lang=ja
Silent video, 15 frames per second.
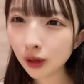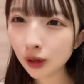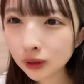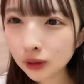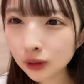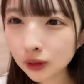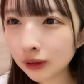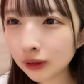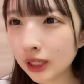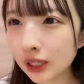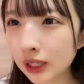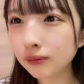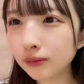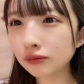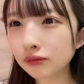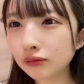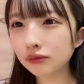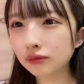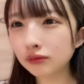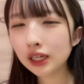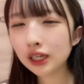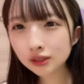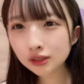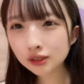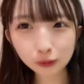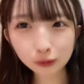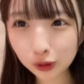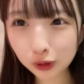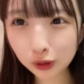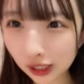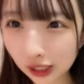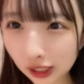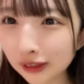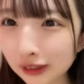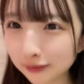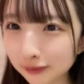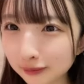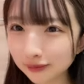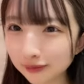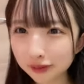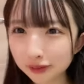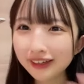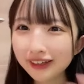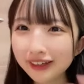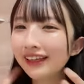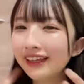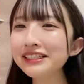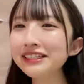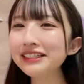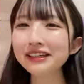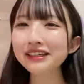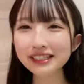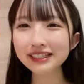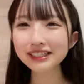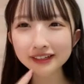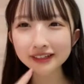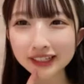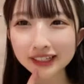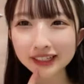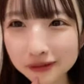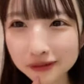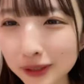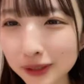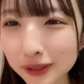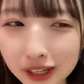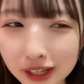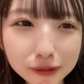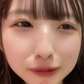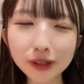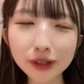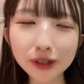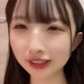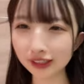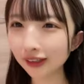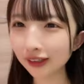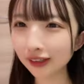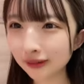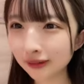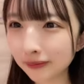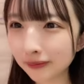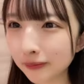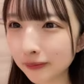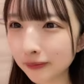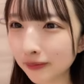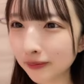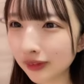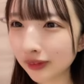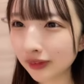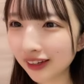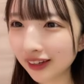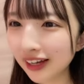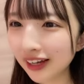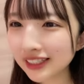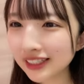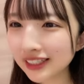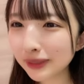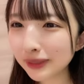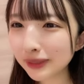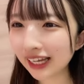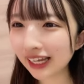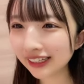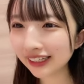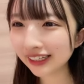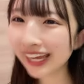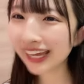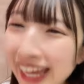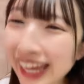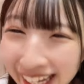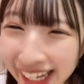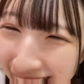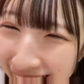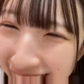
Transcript: サイリウムをさ振ってくれてるのにさ気づいてあげられないってめっちゃ申し訳ないからそう似た